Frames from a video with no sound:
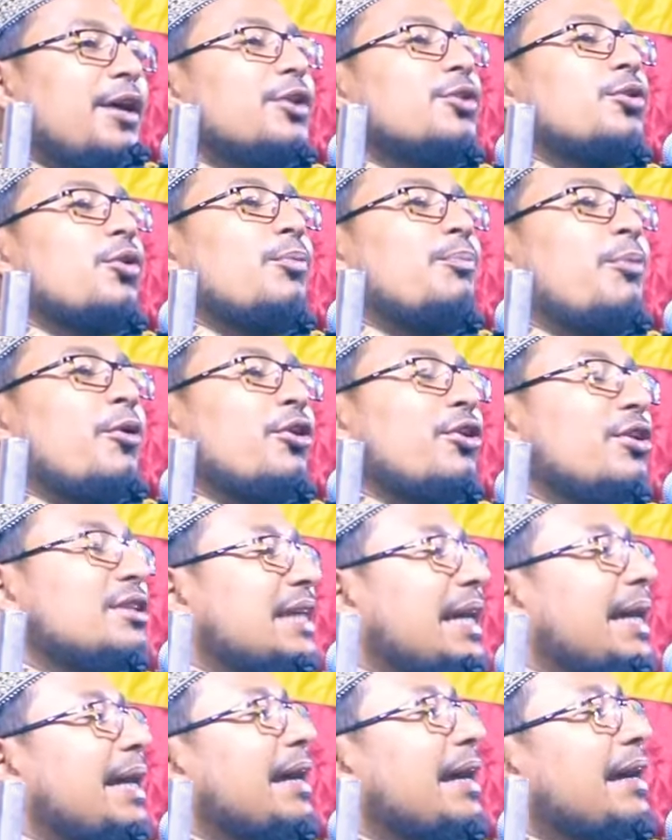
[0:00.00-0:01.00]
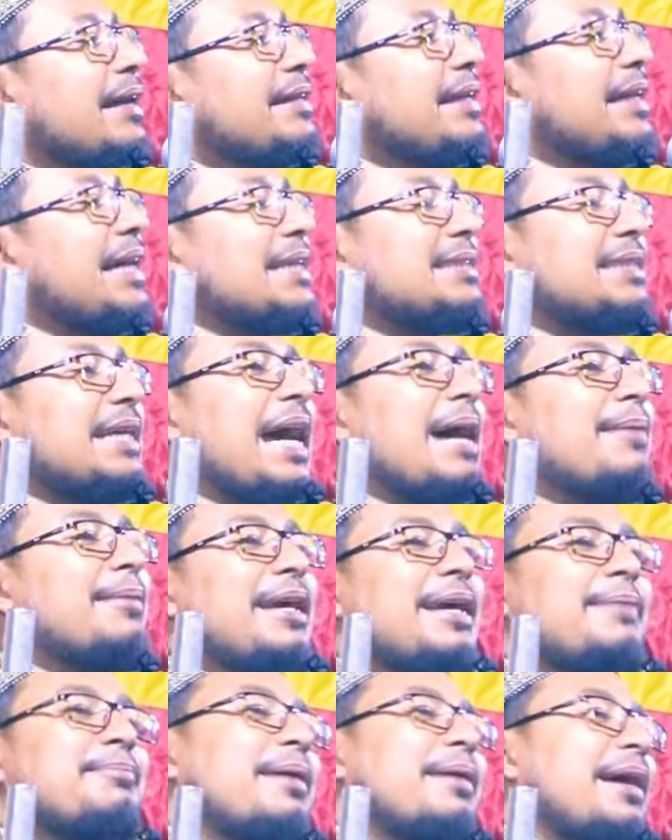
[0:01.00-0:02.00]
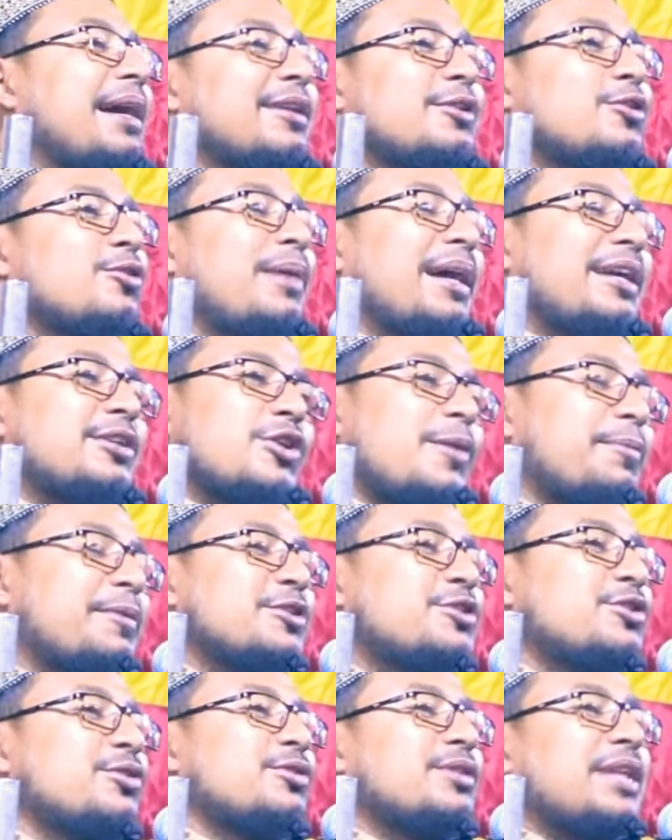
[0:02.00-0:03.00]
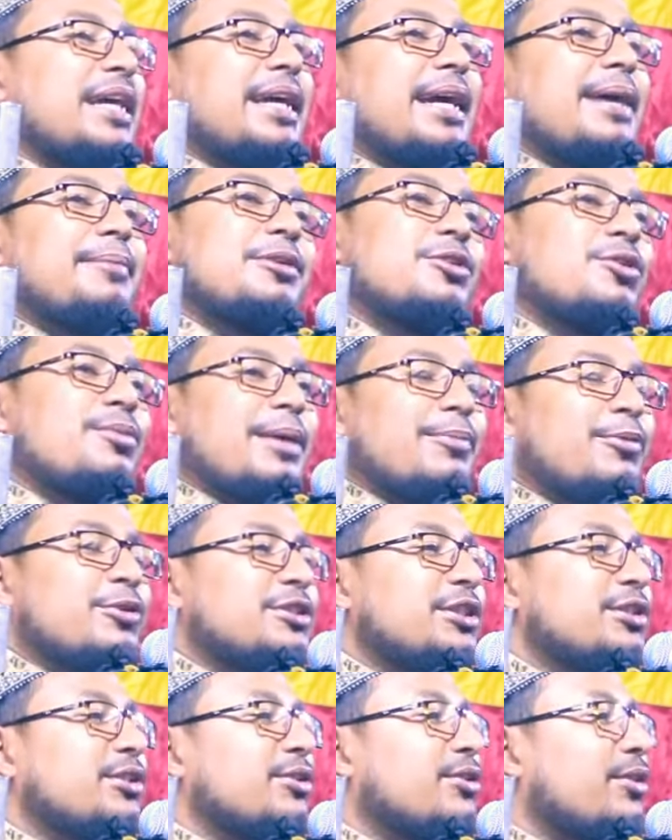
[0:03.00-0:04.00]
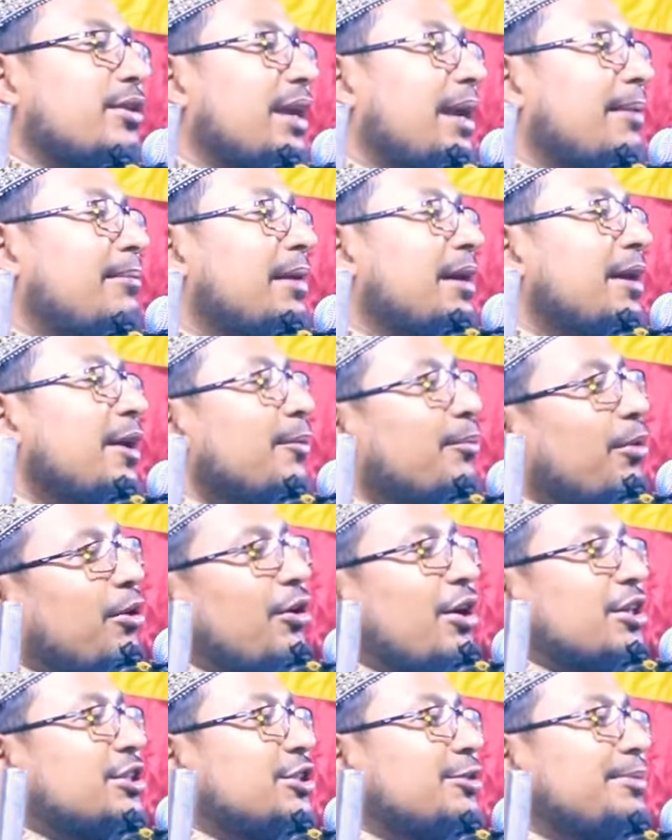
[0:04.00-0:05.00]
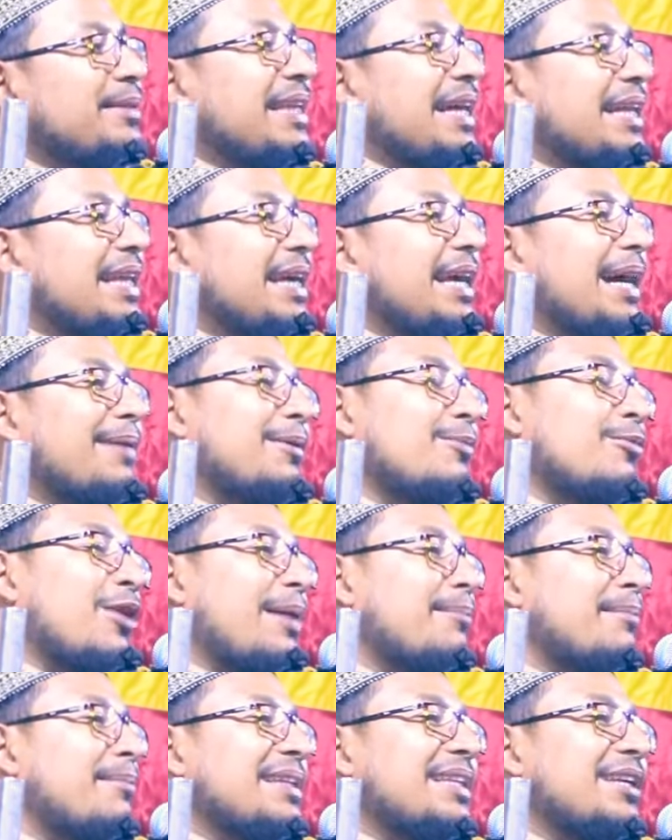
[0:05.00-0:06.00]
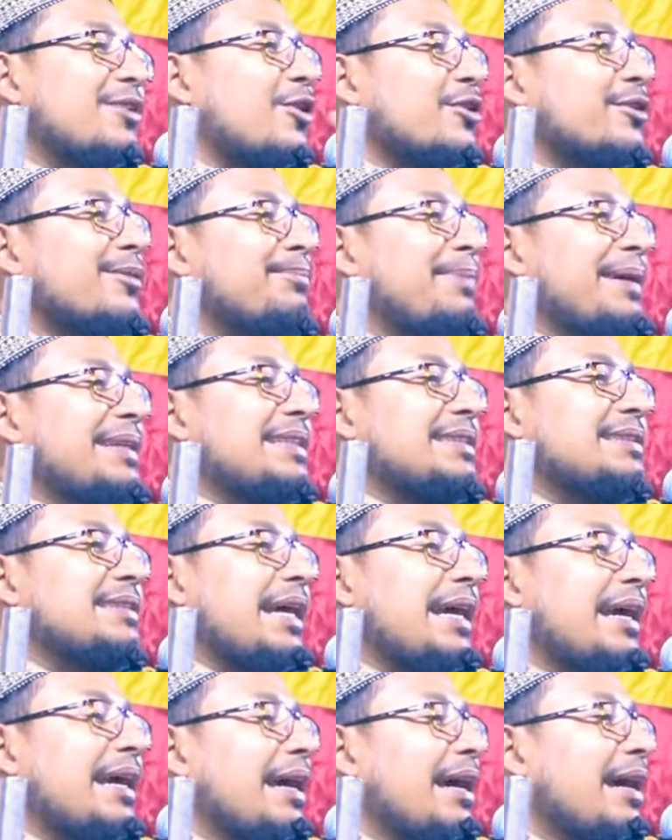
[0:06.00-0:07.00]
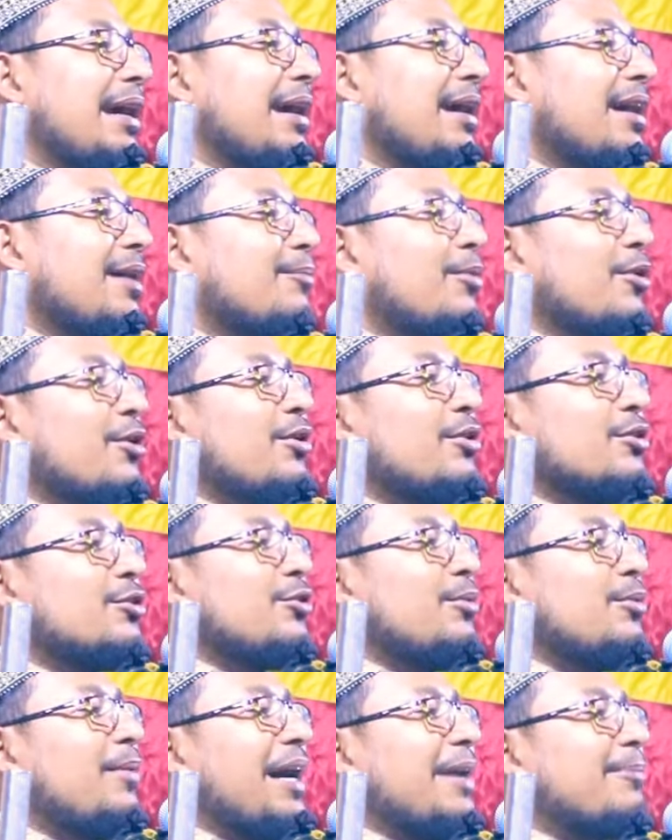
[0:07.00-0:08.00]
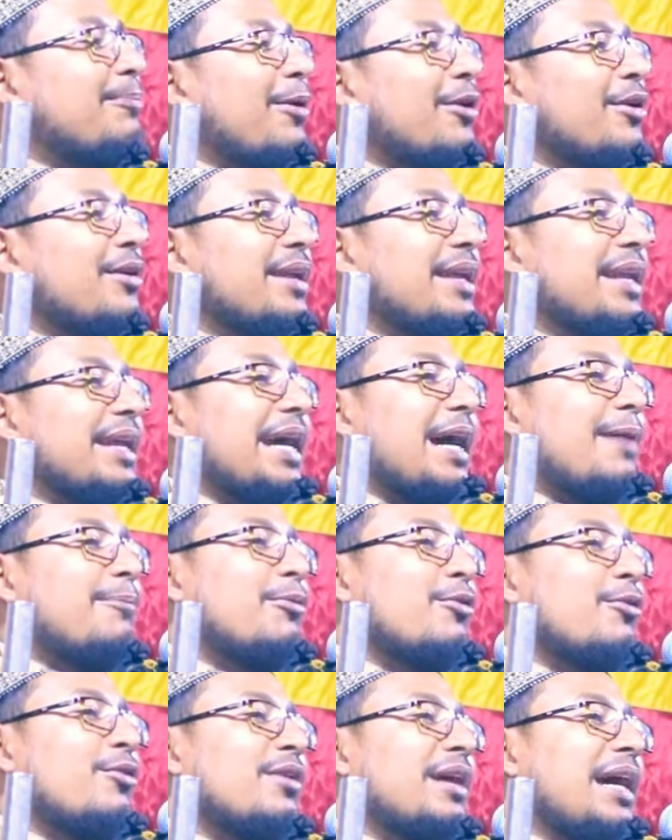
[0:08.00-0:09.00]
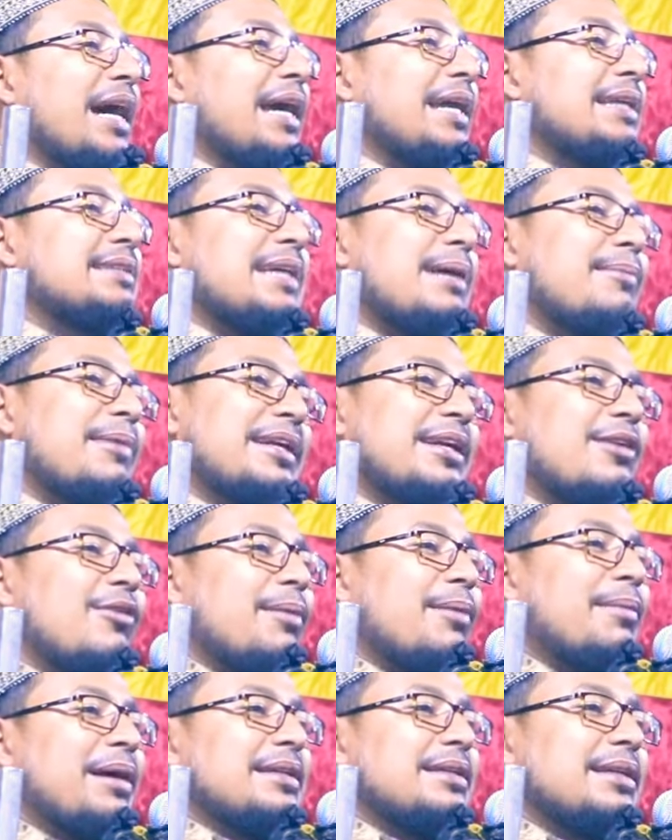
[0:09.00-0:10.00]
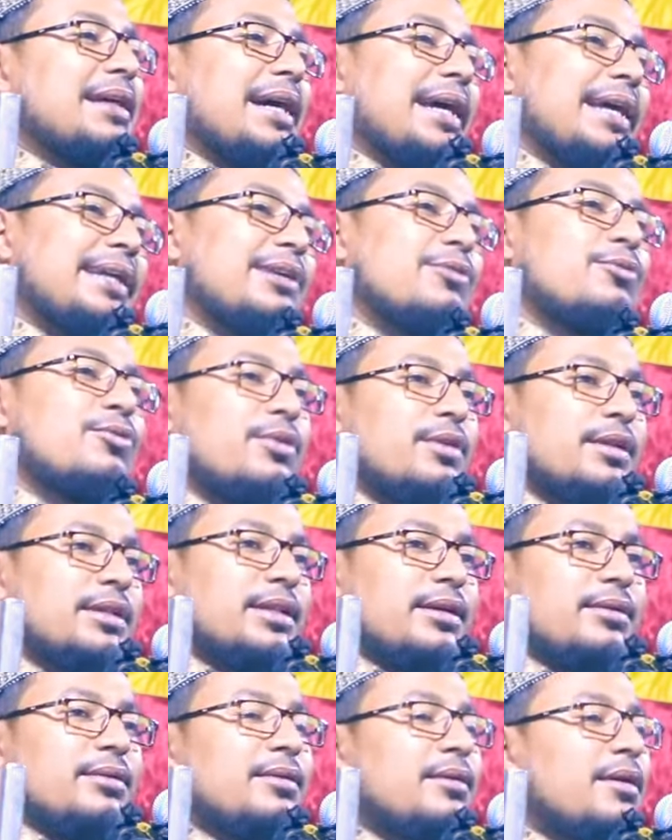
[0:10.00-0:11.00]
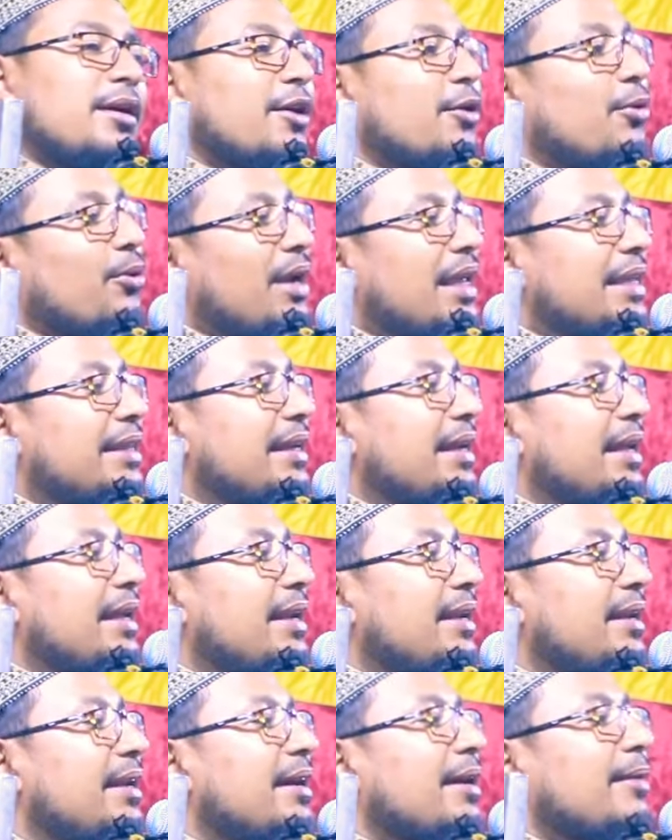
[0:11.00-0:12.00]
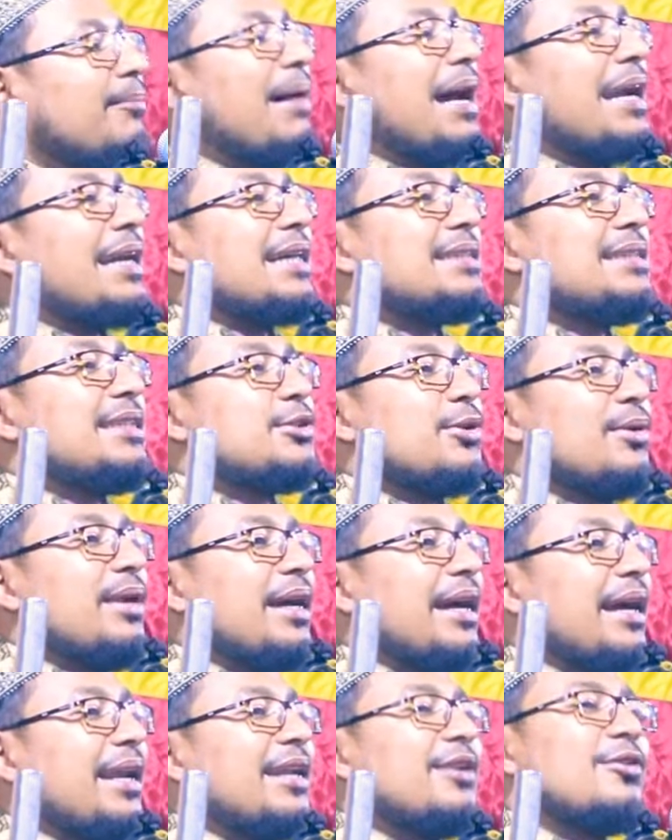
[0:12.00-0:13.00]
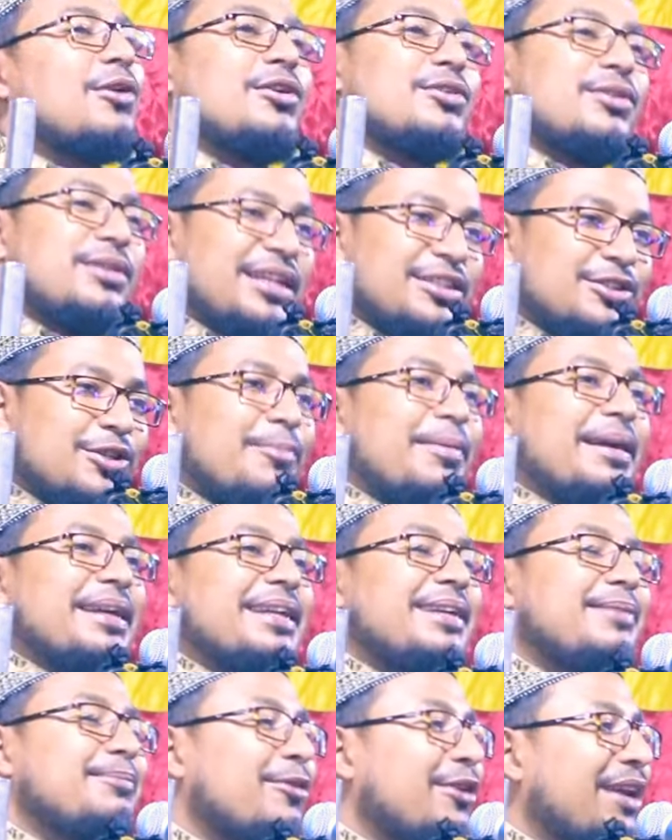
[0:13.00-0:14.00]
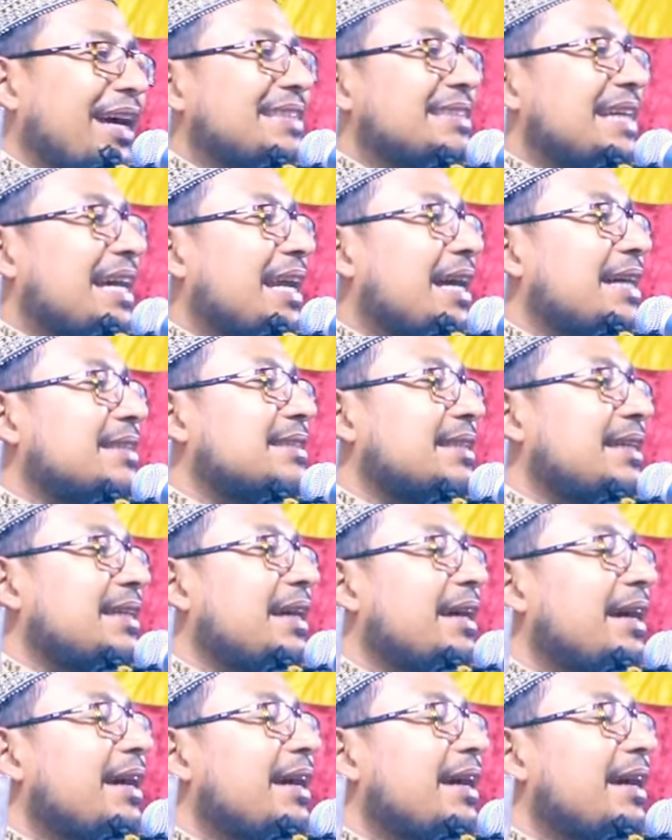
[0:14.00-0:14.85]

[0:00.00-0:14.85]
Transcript: তো বললো যে ঠিক আছে আমি তোমার সবকিছু থেকে আমি তোমার বঞ্চিত করলাম বললো অসুবিধা নেই আমি মোহাম্মদের কদম পাইতে চাই বললো তোমার পরনের কাপড় গায়ের জামাটাও আমার দেয়া এটাও খুলে দাও খুলে দিলেন মার কাছে চলে গেলেন ঘটনা সবারই মনে হয় জানা আছে